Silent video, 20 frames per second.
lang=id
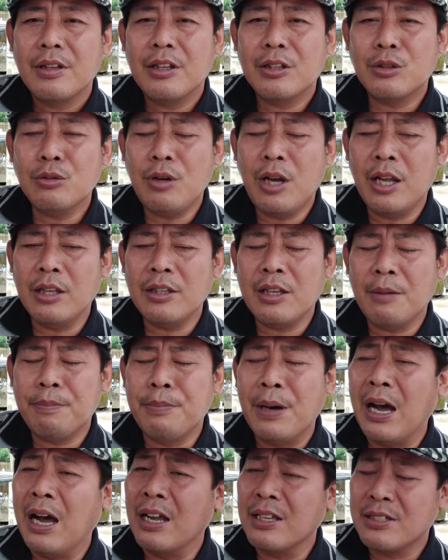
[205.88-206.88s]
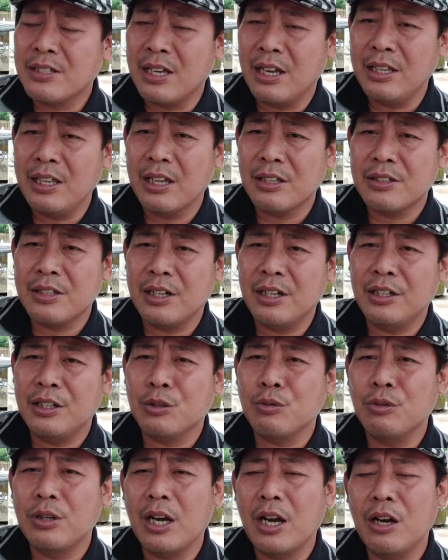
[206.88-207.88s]
Itu hanya bahasa yang sering
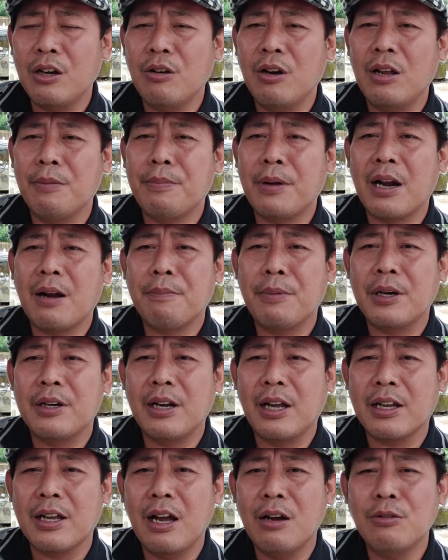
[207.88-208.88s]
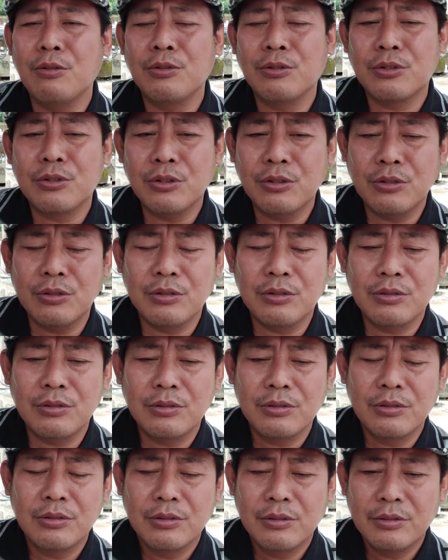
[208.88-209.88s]
digunakan oleh para pedagang untuk
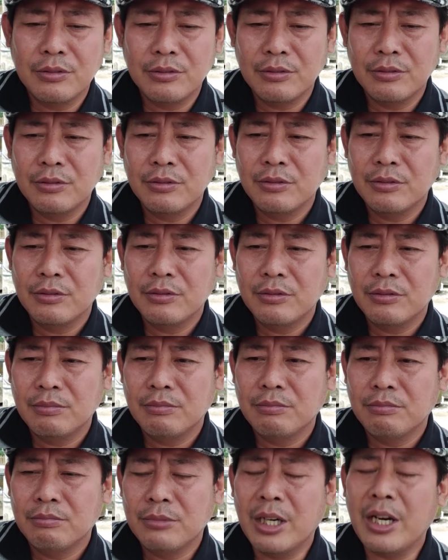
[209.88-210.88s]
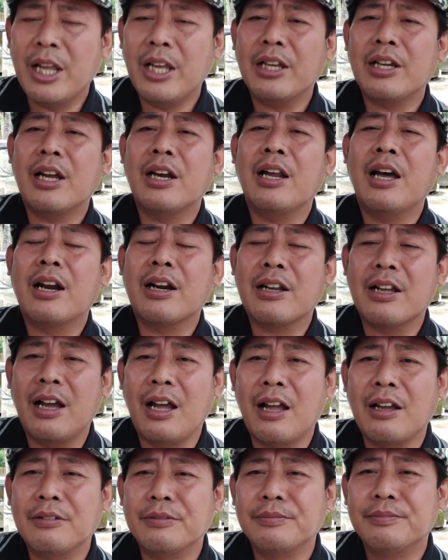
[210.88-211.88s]
menaikkan
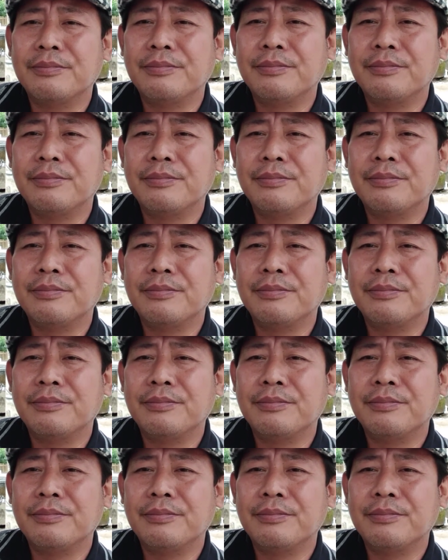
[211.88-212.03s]
harga.